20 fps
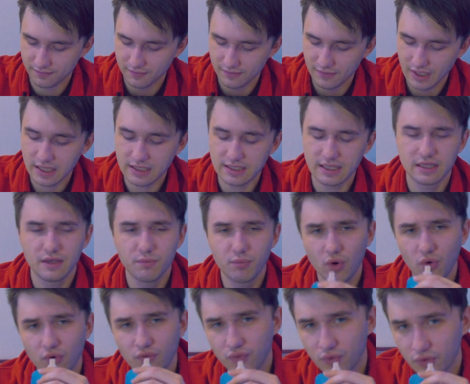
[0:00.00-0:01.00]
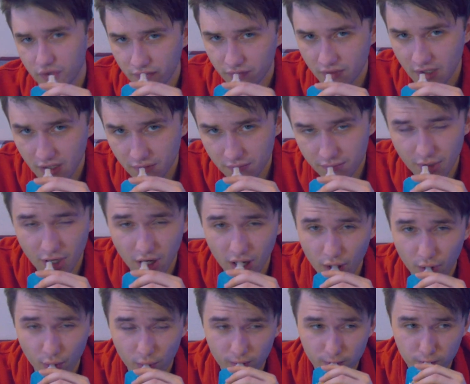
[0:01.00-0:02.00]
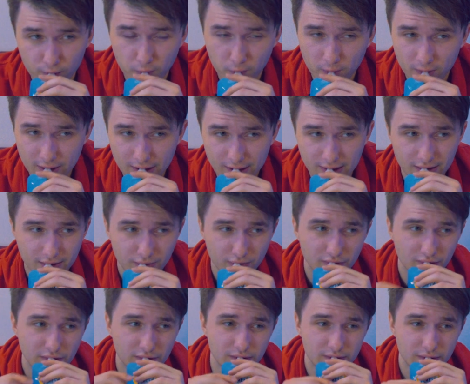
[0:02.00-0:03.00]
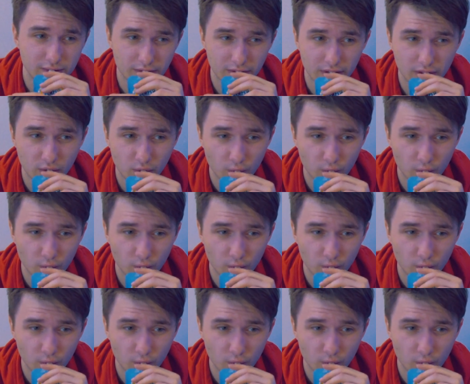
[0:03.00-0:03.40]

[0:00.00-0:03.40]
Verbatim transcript: Я, кстати, не пробовал фрута няня пюре. Как она повкушивает?